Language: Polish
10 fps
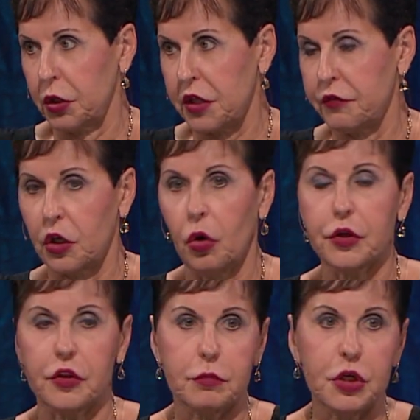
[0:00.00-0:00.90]
Nie
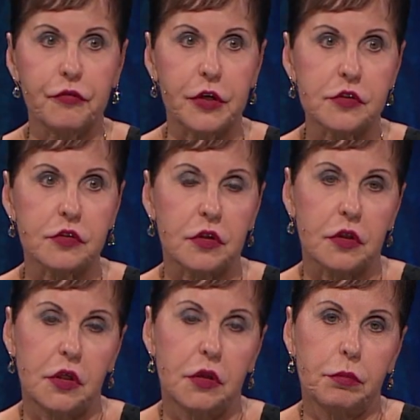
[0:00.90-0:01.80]
uważała, że chodzenie do
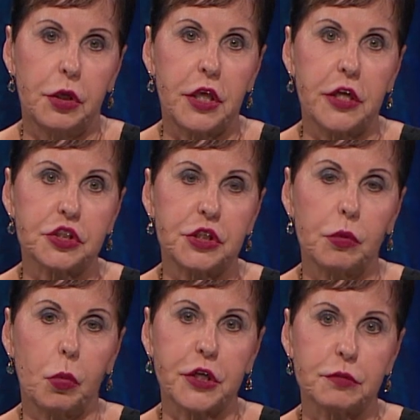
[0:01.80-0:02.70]
kina jest dobre,
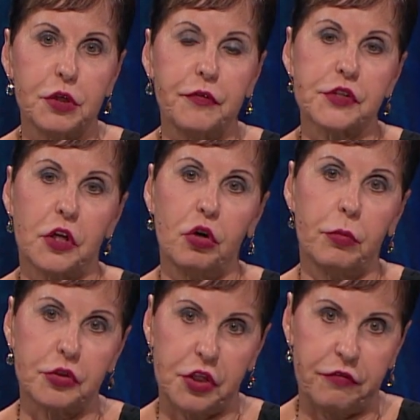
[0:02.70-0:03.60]
choć w domu
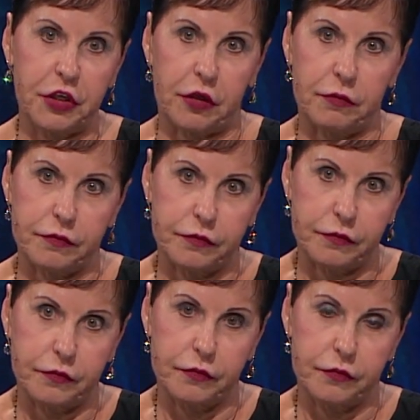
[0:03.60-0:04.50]
oglądała filmy w
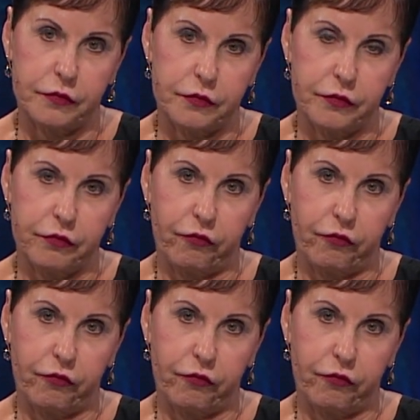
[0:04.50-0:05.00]
telewizji.